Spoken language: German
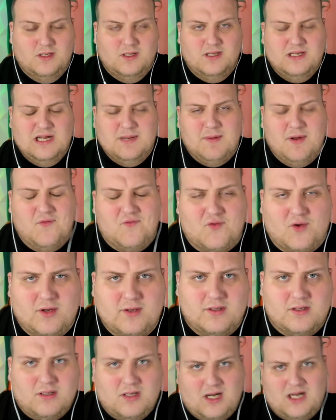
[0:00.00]
Ja, meine
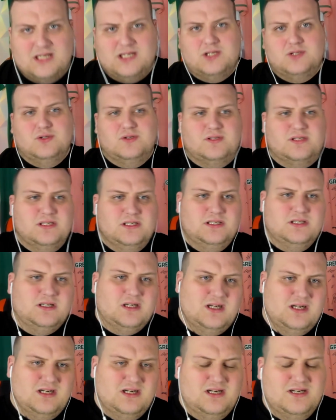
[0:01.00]
Freunde, Analyse.
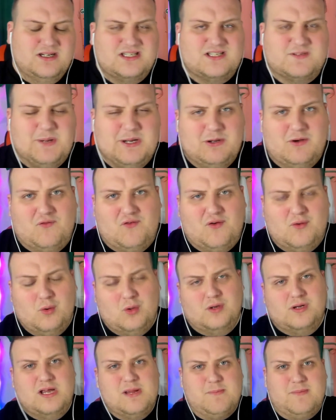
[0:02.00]
Äh, 2-0
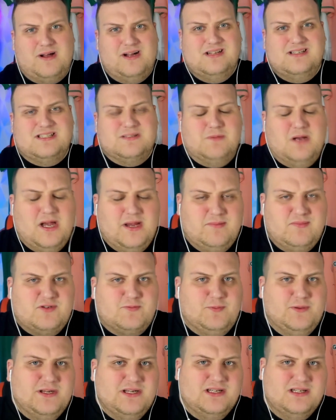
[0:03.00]
verloren gegen Mainz im
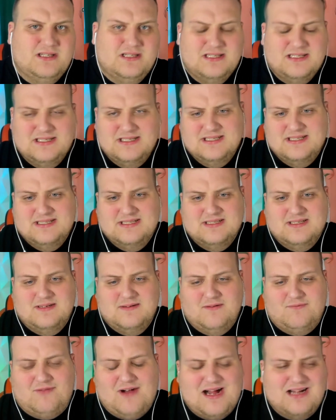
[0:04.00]
Heimspiel.
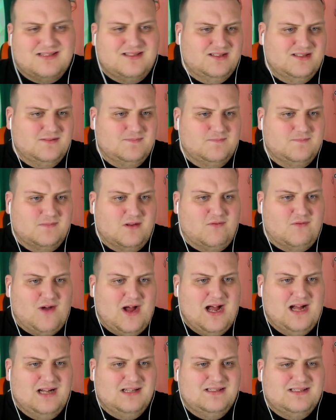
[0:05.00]
Wahnsinn.
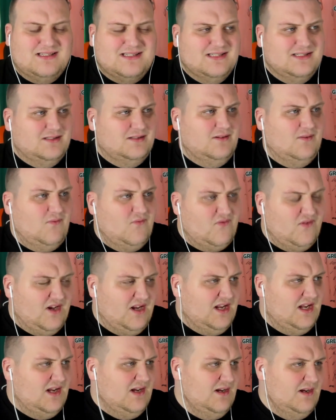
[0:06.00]
Wahnsinn,
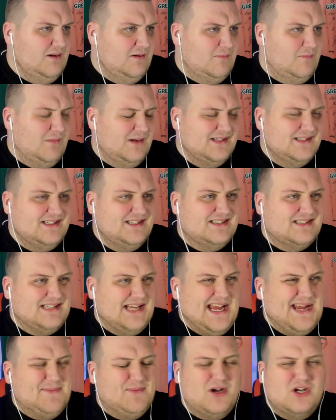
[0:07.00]
wie man sich
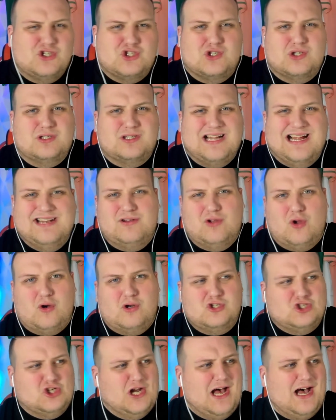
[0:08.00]
selber dann doch
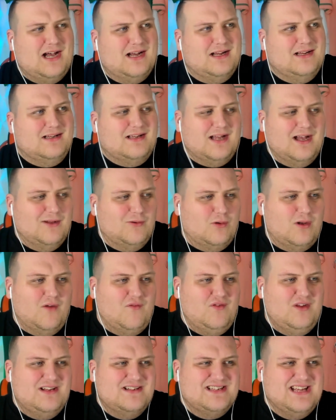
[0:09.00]
schlagen kann oder
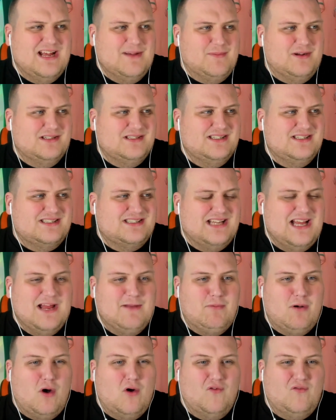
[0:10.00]
wie sehr man sich
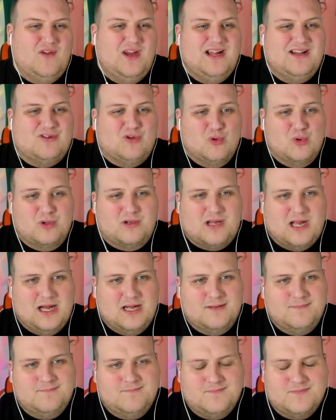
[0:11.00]
selber auch wehtun
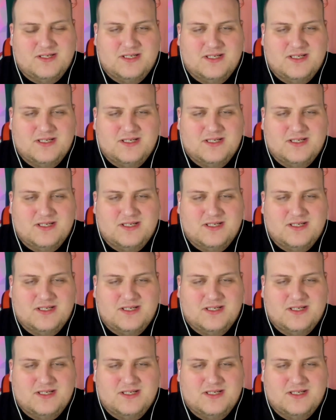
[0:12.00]
kann.